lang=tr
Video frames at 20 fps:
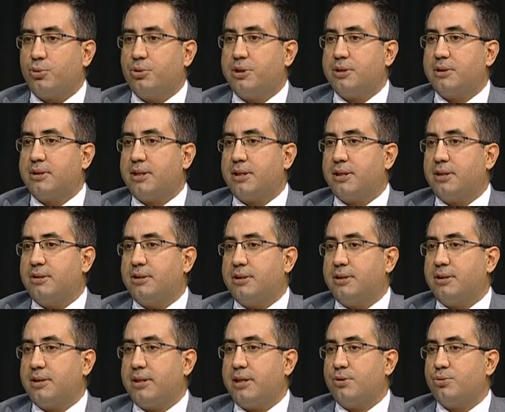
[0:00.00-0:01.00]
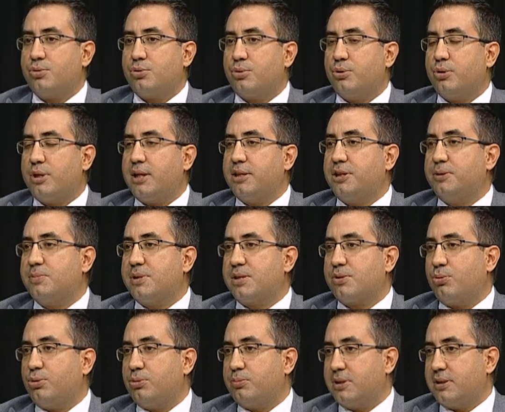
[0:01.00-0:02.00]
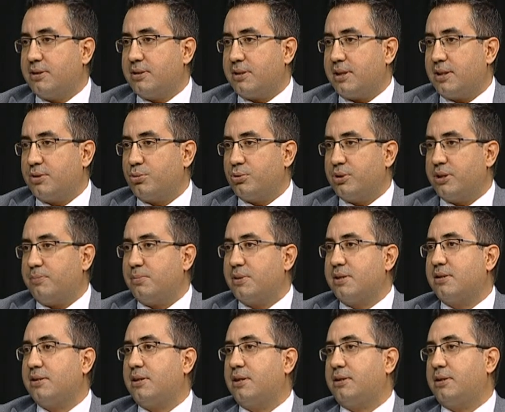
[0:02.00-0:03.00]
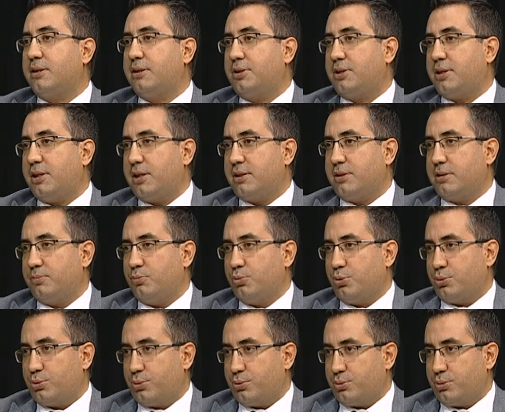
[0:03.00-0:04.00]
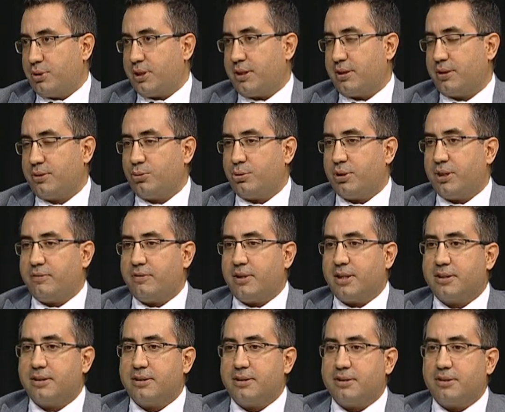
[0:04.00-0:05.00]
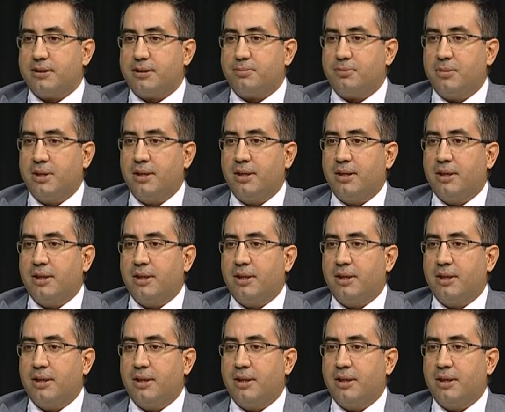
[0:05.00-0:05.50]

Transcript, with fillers: O yılda e, henüz öğrencimiz olmadığından dolayı Basın Halkla İlişkiler Müdürlüğü'nde görevlendirildim.